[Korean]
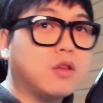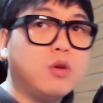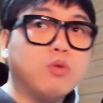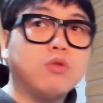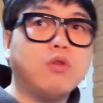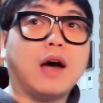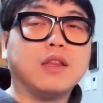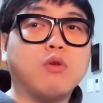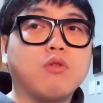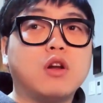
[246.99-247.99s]
이혼을
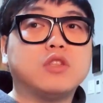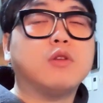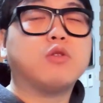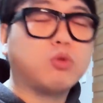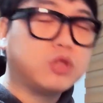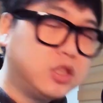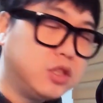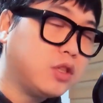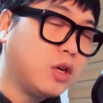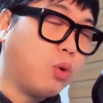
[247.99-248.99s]
안 하고 살지만
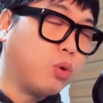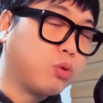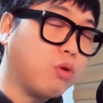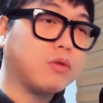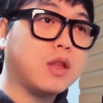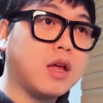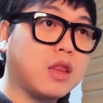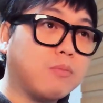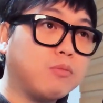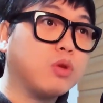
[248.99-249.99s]
진짜 고통스럽게 사는
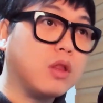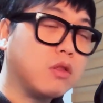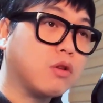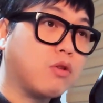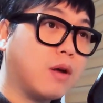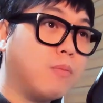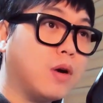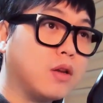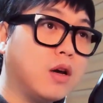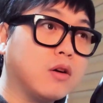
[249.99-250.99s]
사람들도 있을 거란
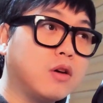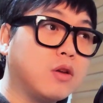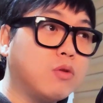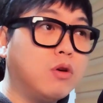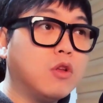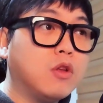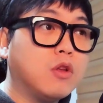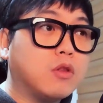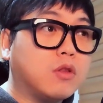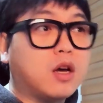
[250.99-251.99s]
말이야. 그리고
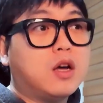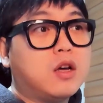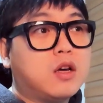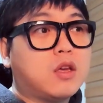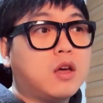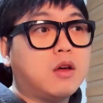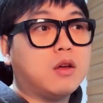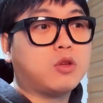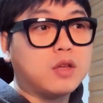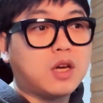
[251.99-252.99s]
내가
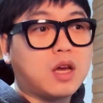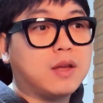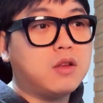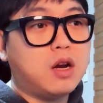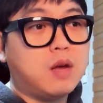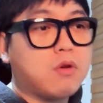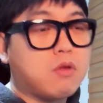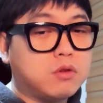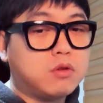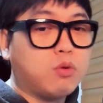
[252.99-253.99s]
이게 굉장히 많은
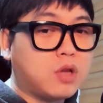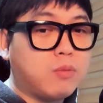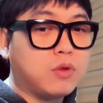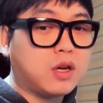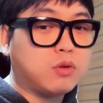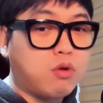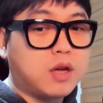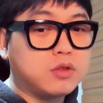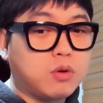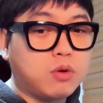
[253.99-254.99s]
레퍼런스를 들고 다 보니까
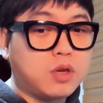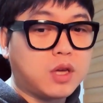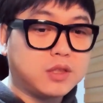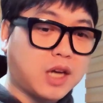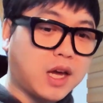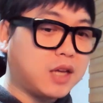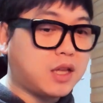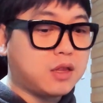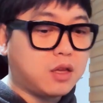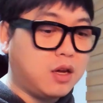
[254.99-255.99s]
통상적으로 이게 차이가
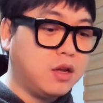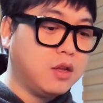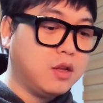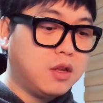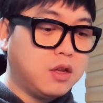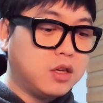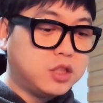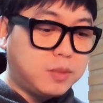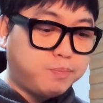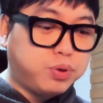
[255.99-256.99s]
나는 게
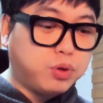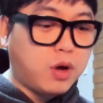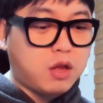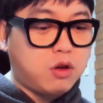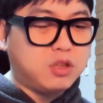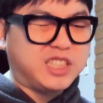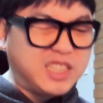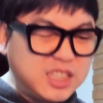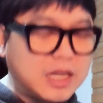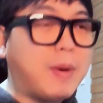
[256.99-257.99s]
10%에서
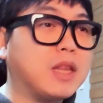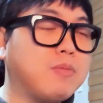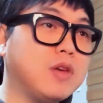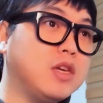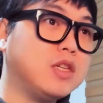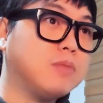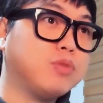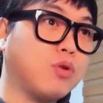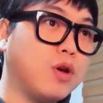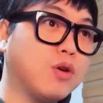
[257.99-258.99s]
진짜 많으면
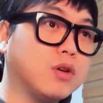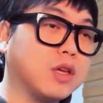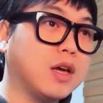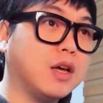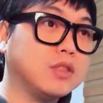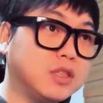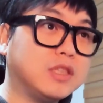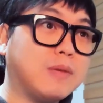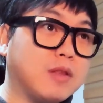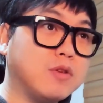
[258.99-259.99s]
20%예요. 그게
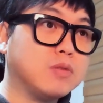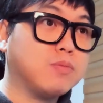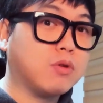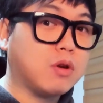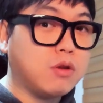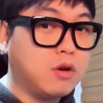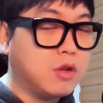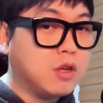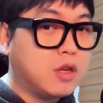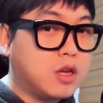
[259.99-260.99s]
진짜 많으면 20% 그래서
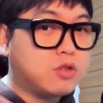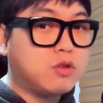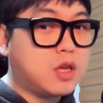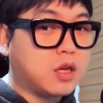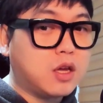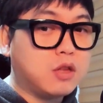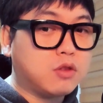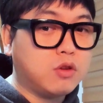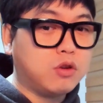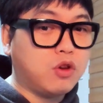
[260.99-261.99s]
일전에
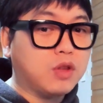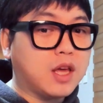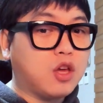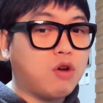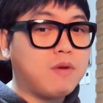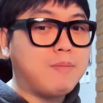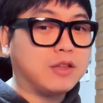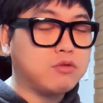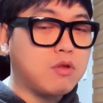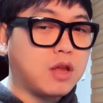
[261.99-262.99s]
얘기했던 연애 경험이
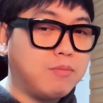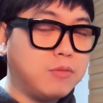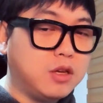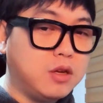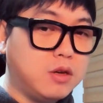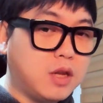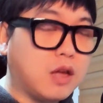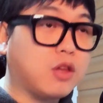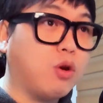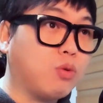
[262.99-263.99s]
많았던
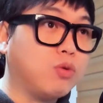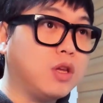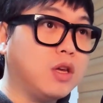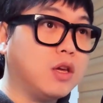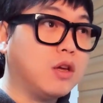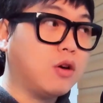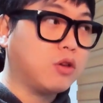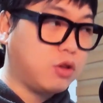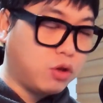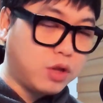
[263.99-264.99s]
사람들의 결혼이
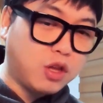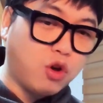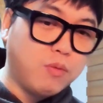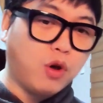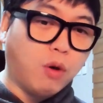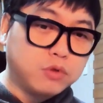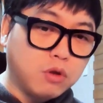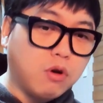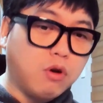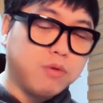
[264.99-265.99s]
연애 경험이
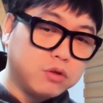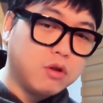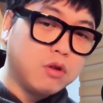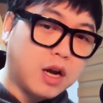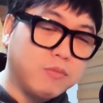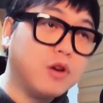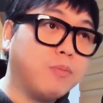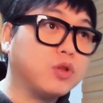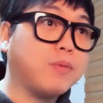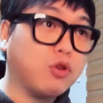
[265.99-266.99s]
없더, 없었던
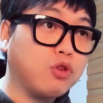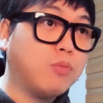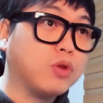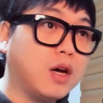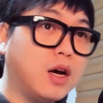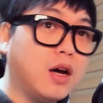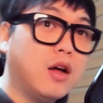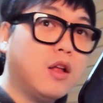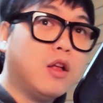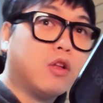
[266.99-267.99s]
사람들보다 평균보다
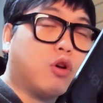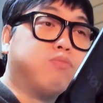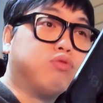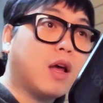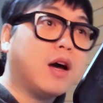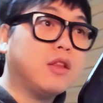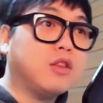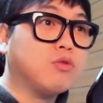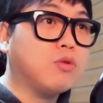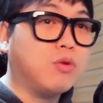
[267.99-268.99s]
더 불행한
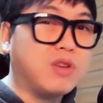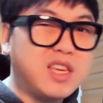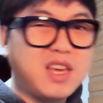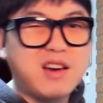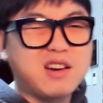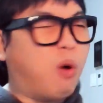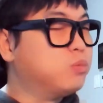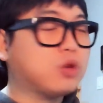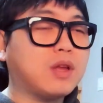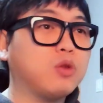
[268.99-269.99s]
이유도 이게
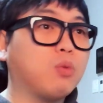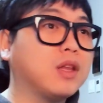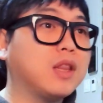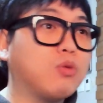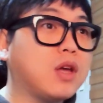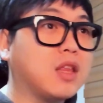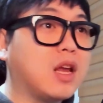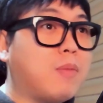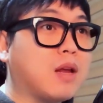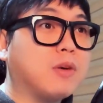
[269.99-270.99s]
엄청나게 높게 나온 게
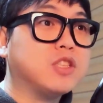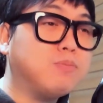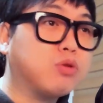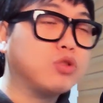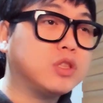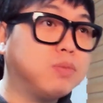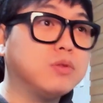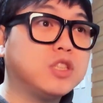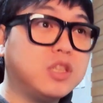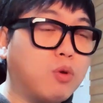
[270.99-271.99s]
아니란 말이야. 막 10%, 10%
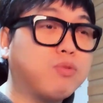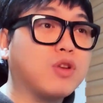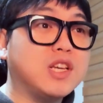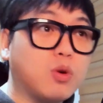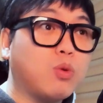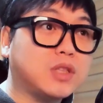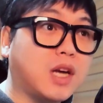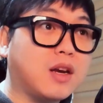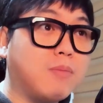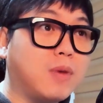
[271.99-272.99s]
15%이 정도
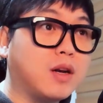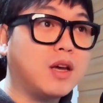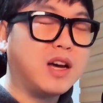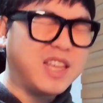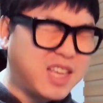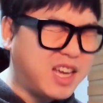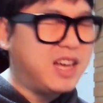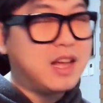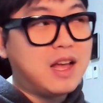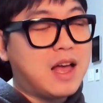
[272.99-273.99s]
차이란 말이야. 이게
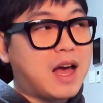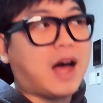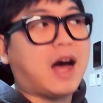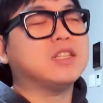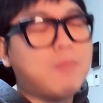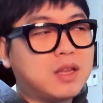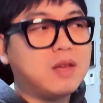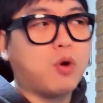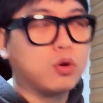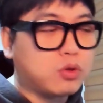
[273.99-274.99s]
가장 많이
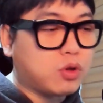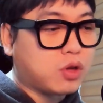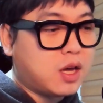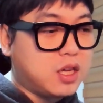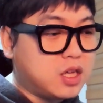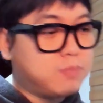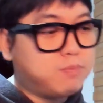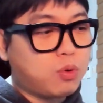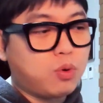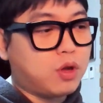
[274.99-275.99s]
벌어졌던 게
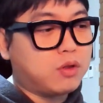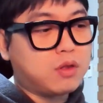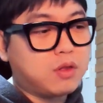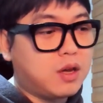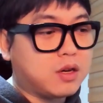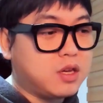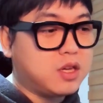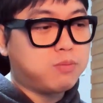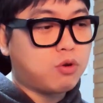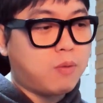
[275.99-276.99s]
20%였는데 그
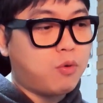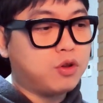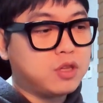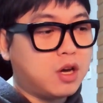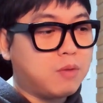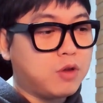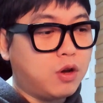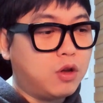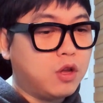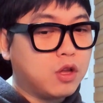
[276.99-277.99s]
20%가
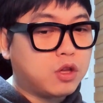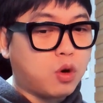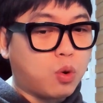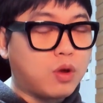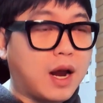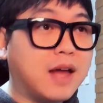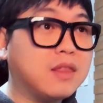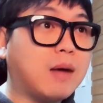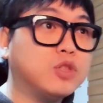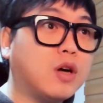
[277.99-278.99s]
뭐였냐면 결혼을 한
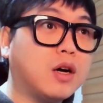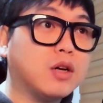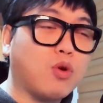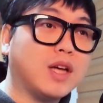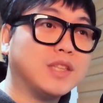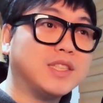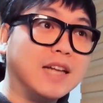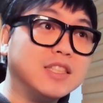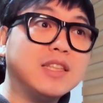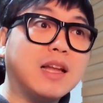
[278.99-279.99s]
남자와 결혼하지
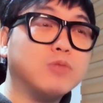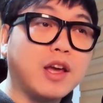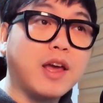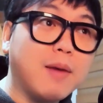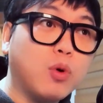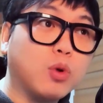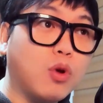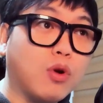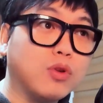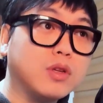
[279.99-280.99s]
않은 남자의
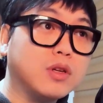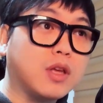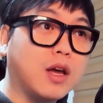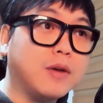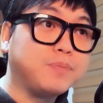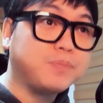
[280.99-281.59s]
행복도였거든. 그게.